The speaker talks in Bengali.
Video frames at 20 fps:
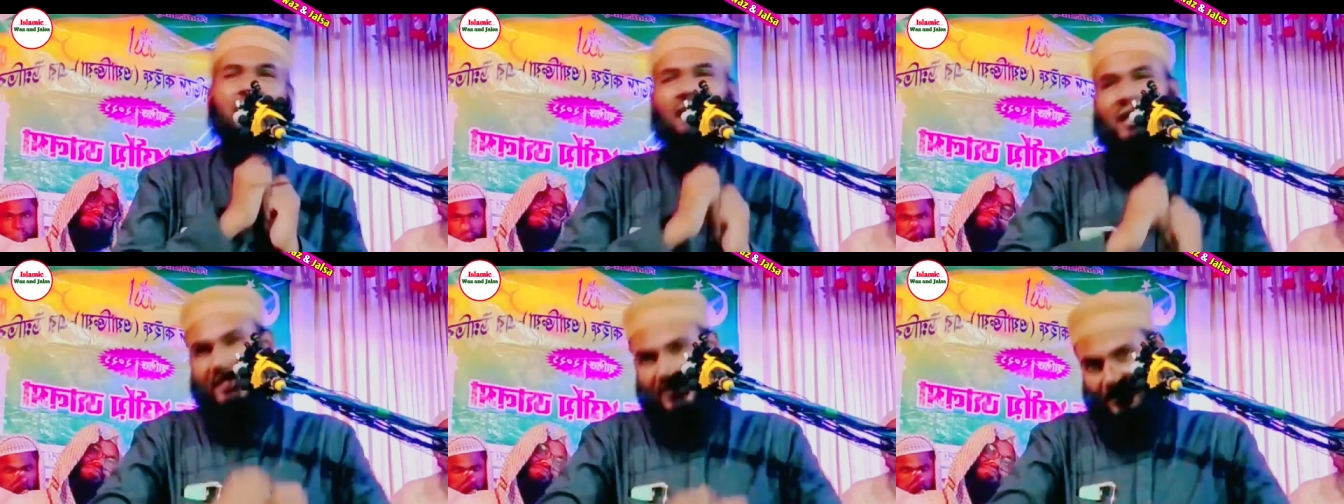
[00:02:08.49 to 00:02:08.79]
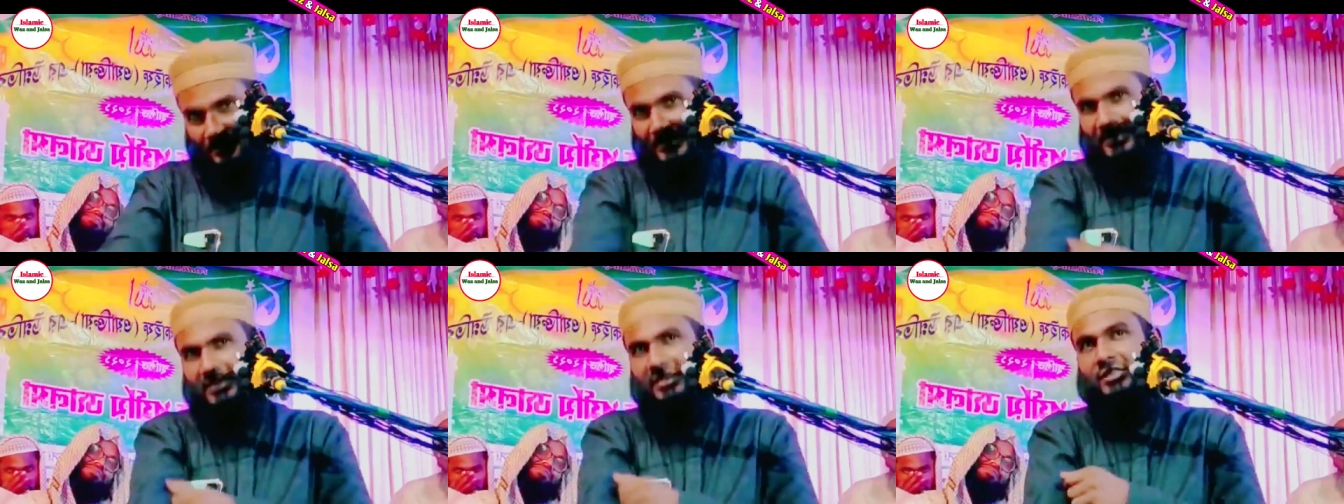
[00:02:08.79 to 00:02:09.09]
হাতে
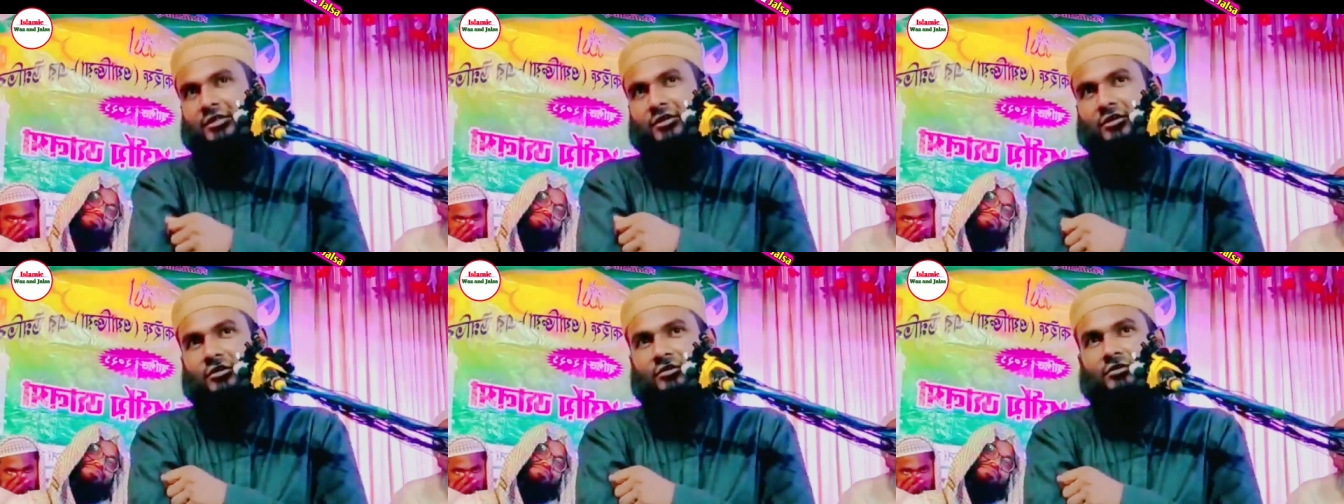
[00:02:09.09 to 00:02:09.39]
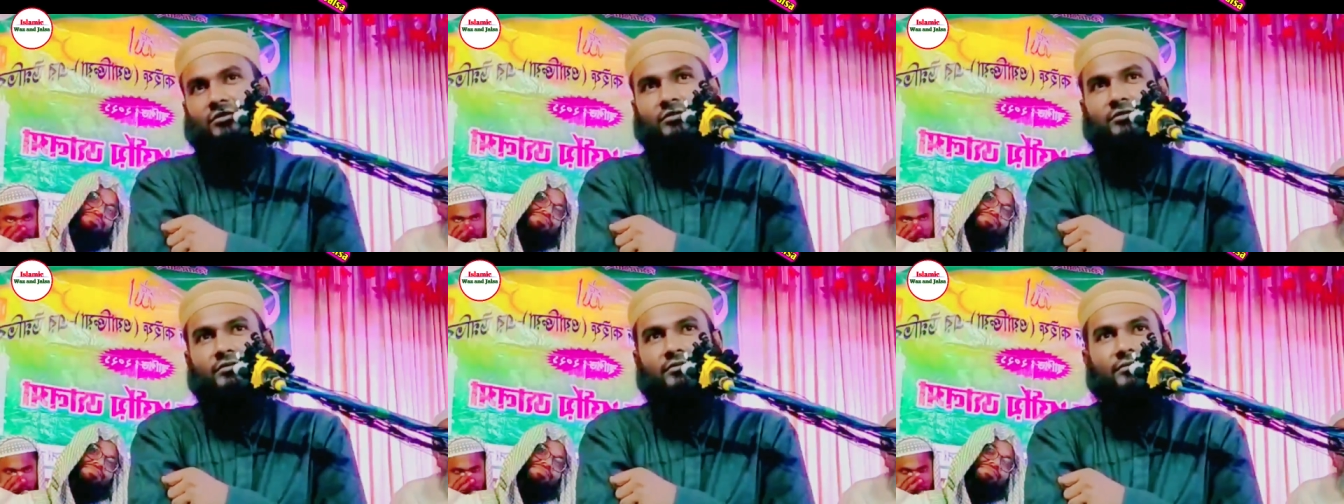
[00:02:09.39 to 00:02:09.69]
বেঁধে দেওয়ার
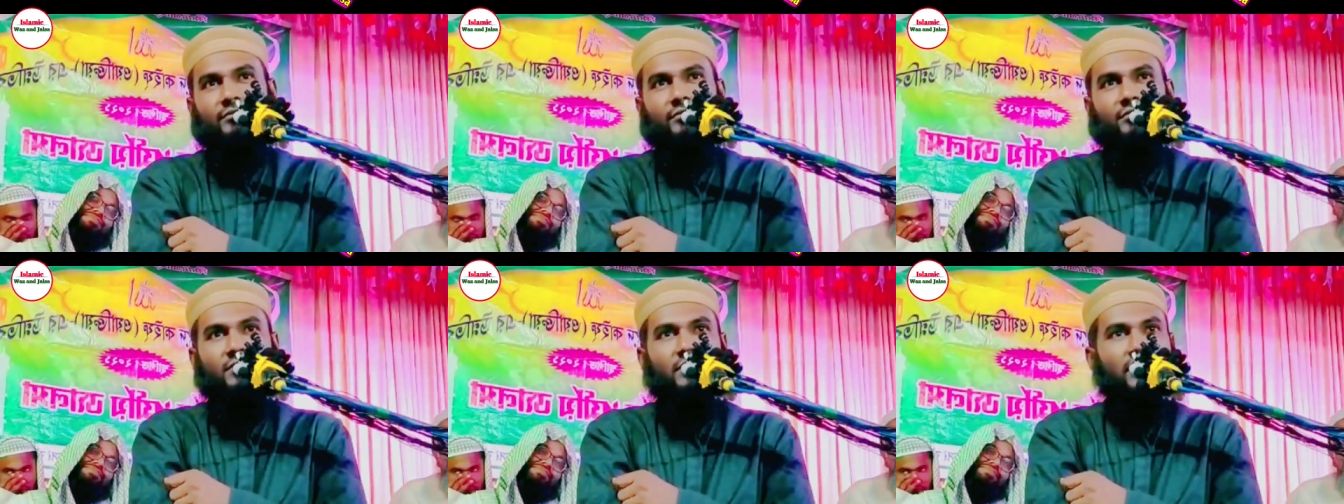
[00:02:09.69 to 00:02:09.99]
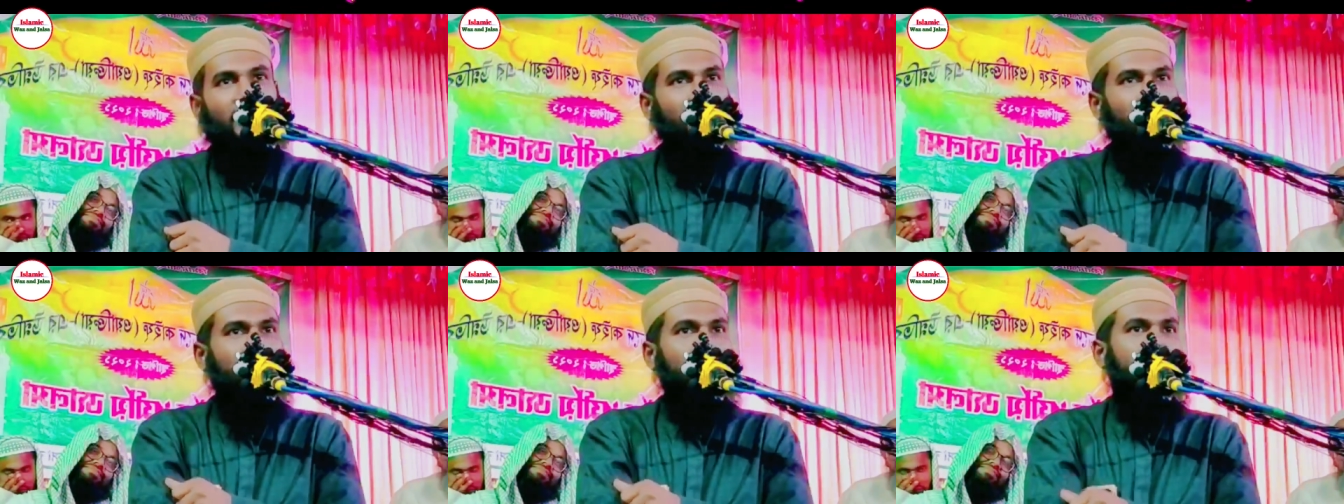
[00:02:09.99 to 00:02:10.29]

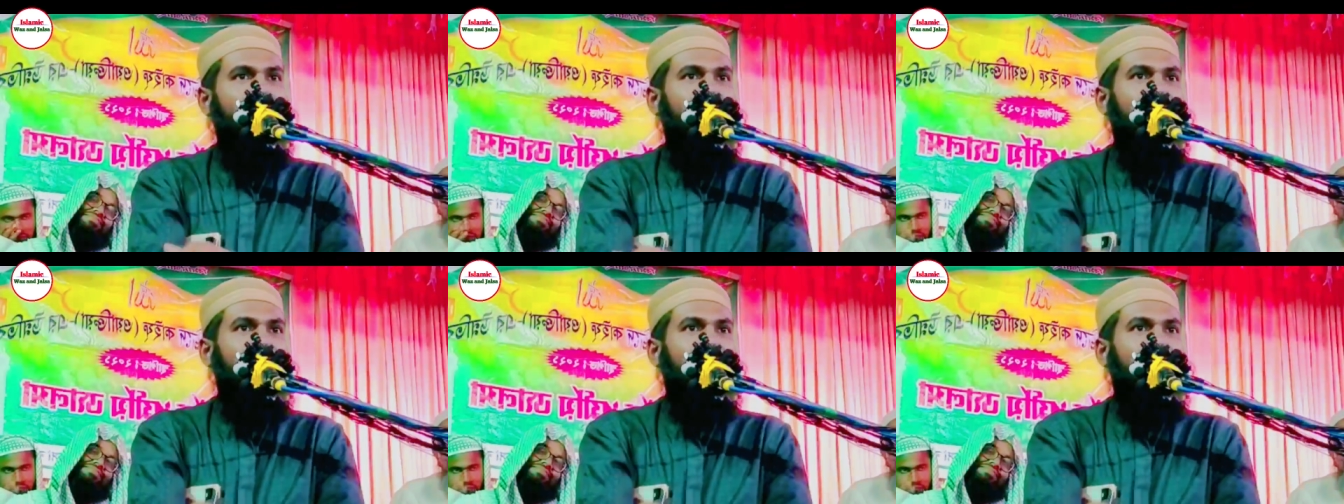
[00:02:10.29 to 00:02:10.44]
হ্যাঁ